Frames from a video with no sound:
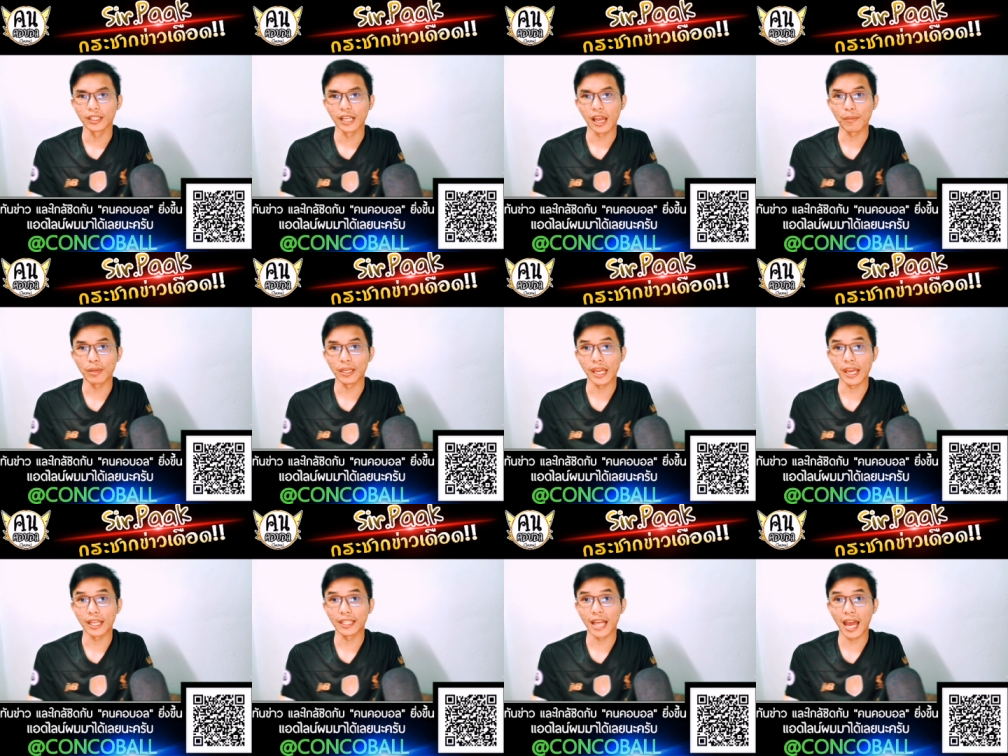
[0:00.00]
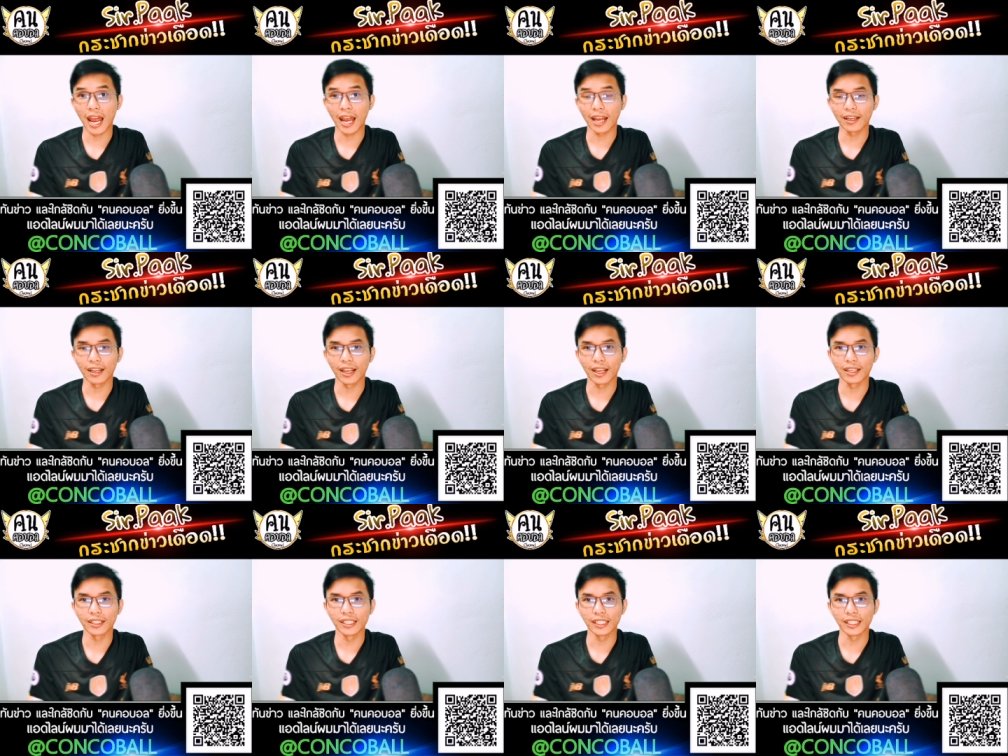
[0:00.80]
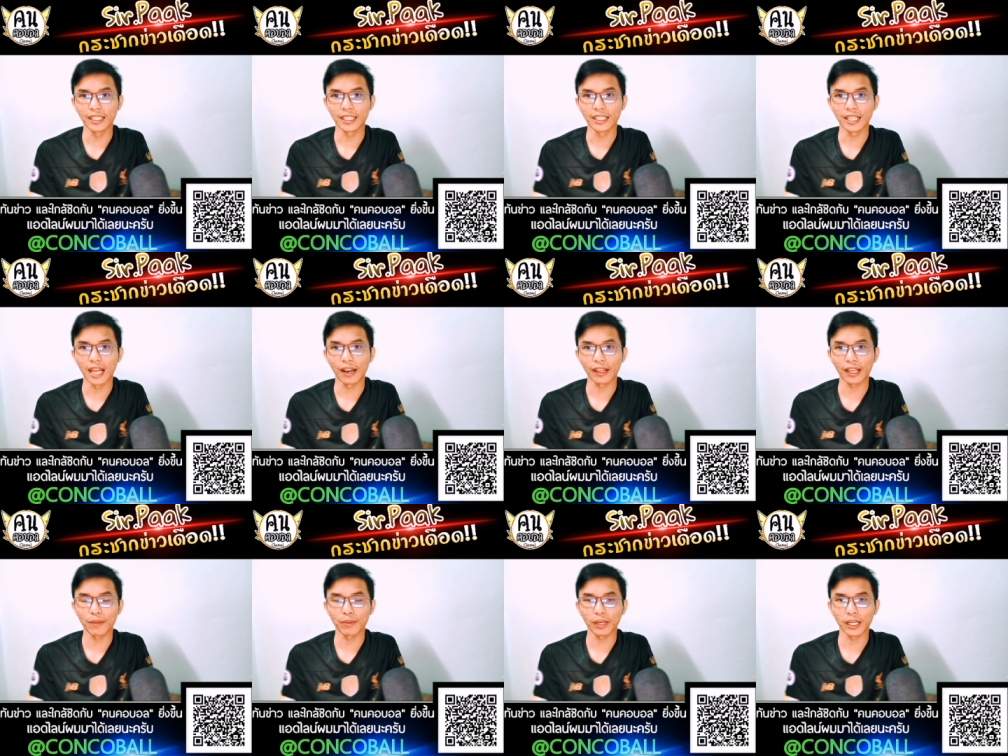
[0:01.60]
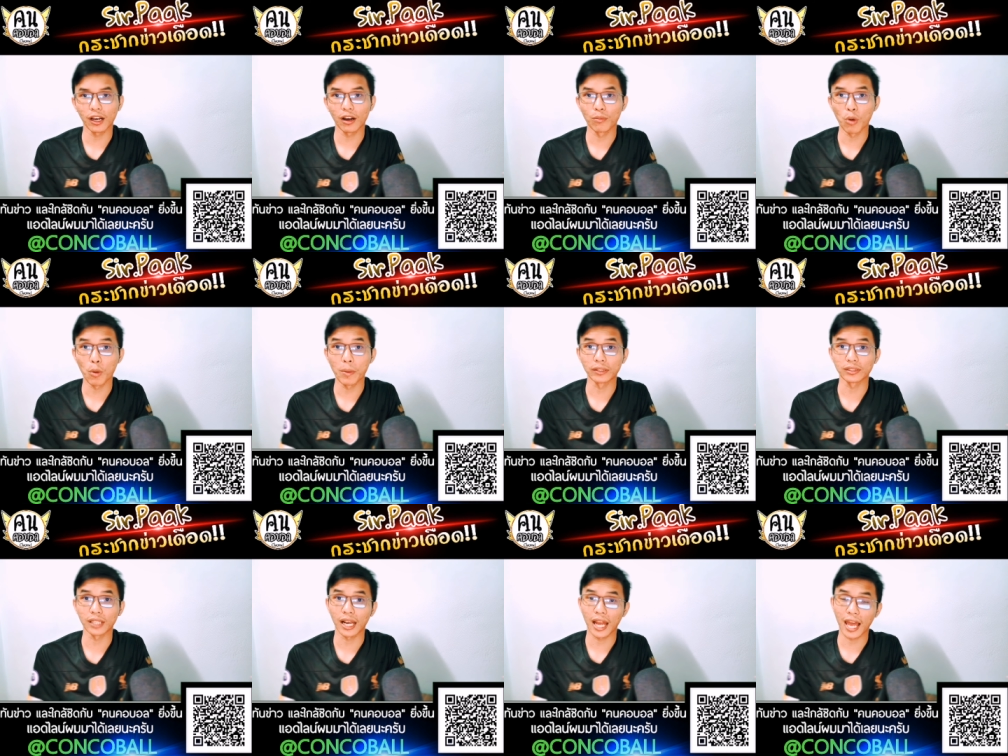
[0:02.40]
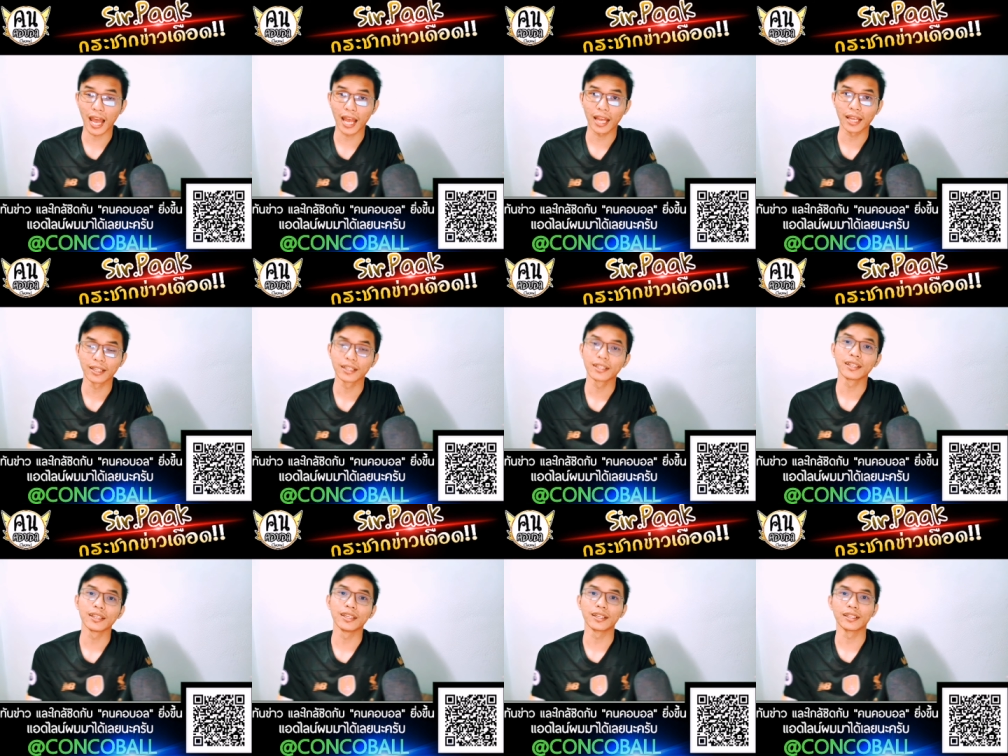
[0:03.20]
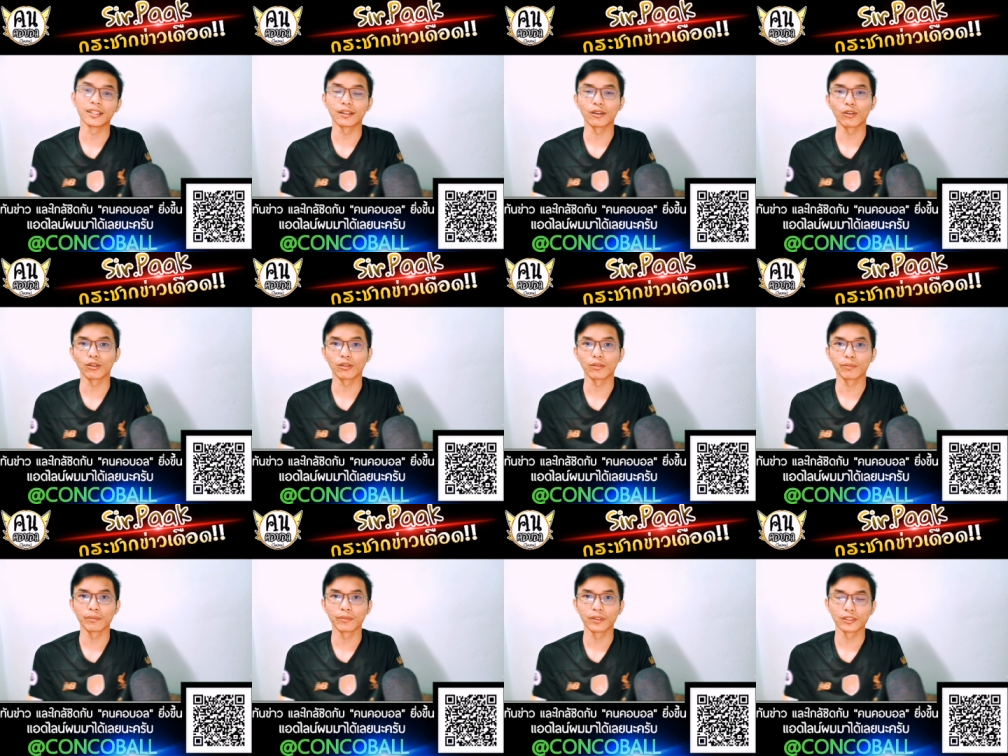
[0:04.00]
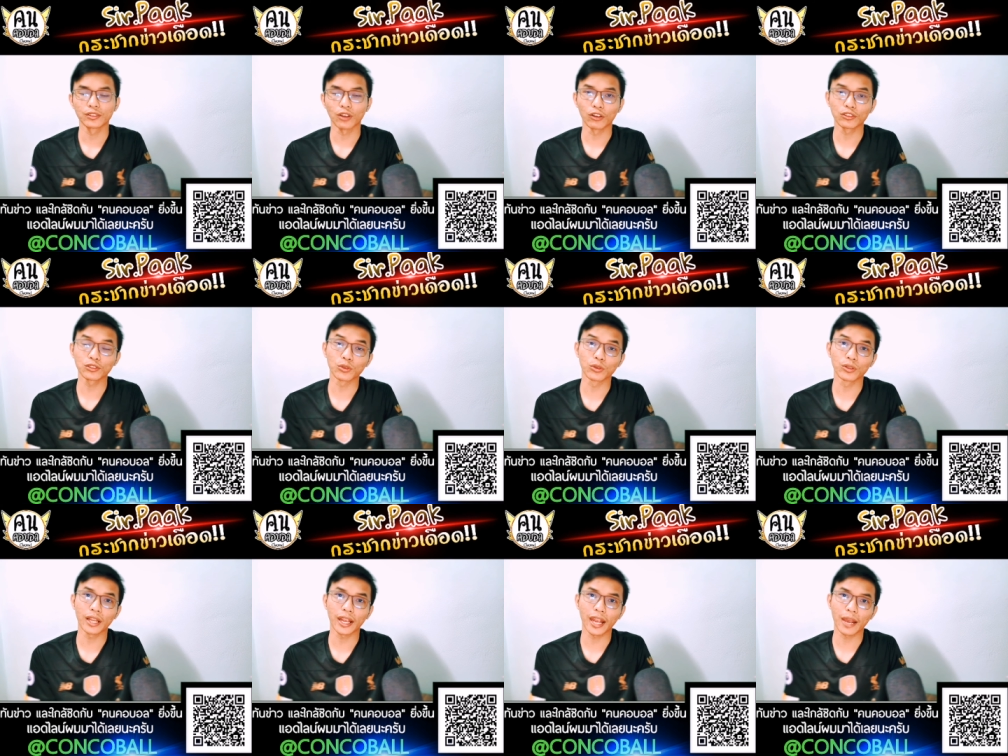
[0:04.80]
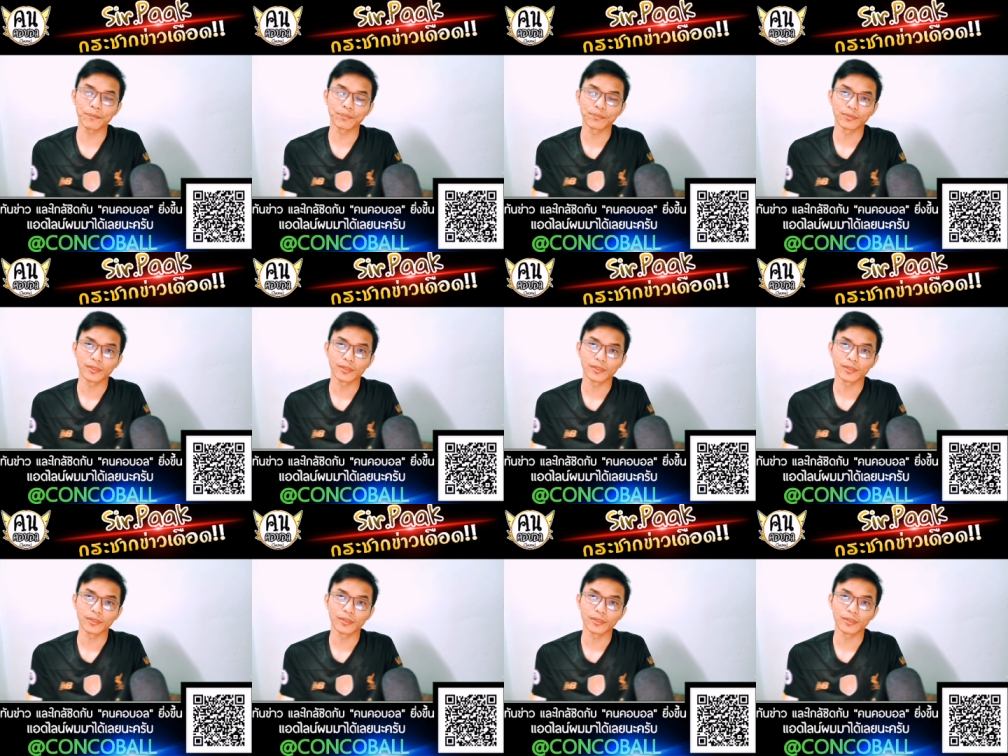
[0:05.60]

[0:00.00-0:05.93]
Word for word: นาบีเกต้ายิงอีกแล้วนะครับ แล้วก็โมเมซาร่าอีกหนึ่งคน 2-0นะครับ